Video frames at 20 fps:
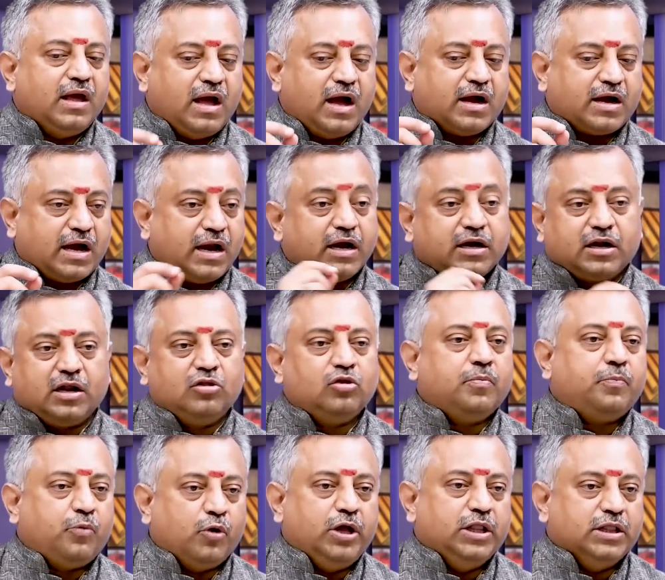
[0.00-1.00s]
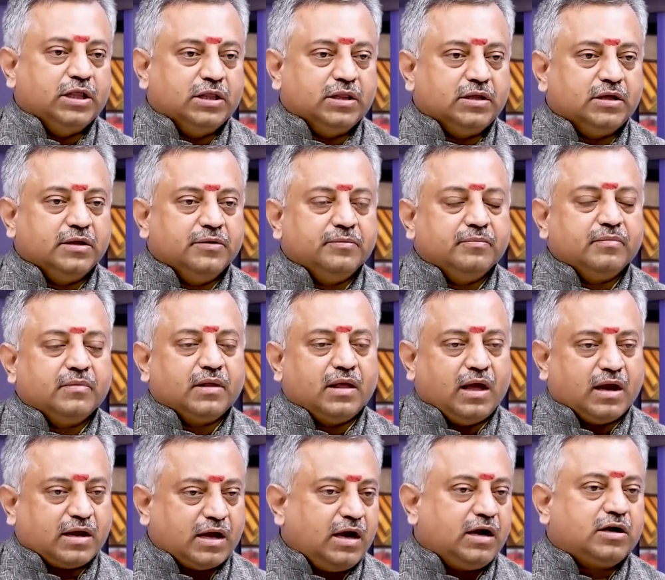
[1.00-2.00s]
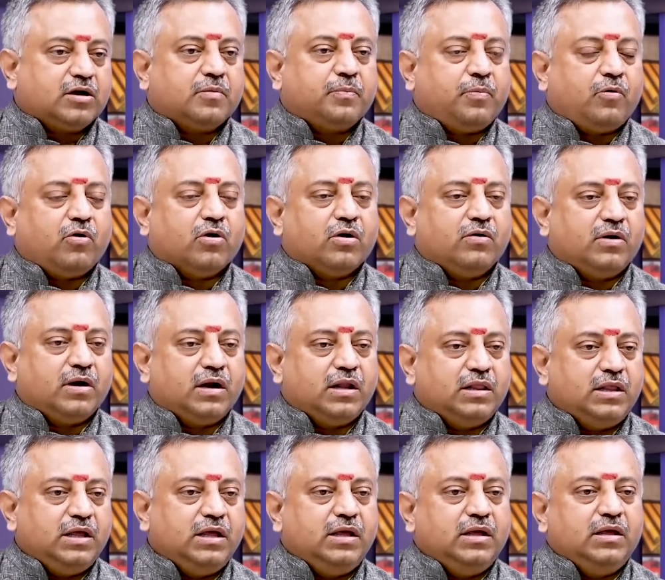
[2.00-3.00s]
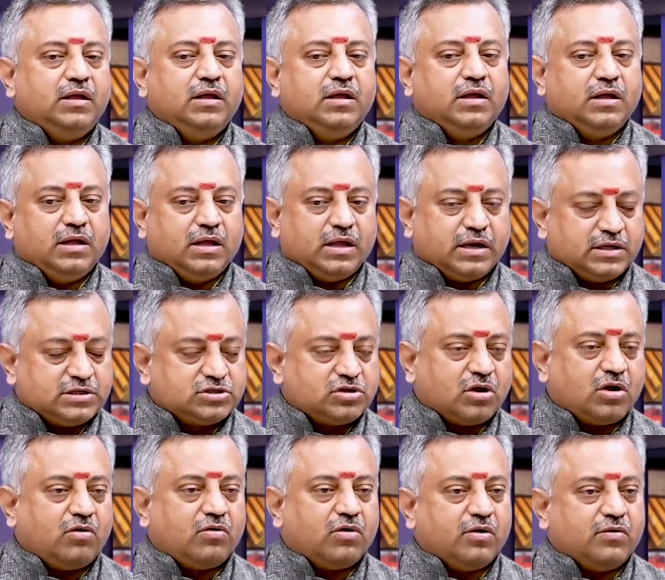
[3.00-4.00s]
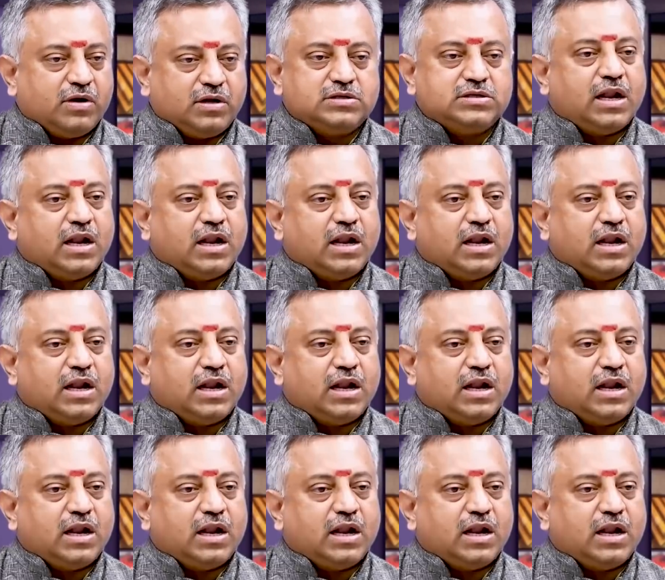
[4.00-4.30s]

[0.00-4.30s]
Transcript: ఆ కనెక్టర్ ఏదో పోయింది అది ఆ కనెక్టర్ పోవడం అన్నది రెస్టోర్ అవ్వడం అనేది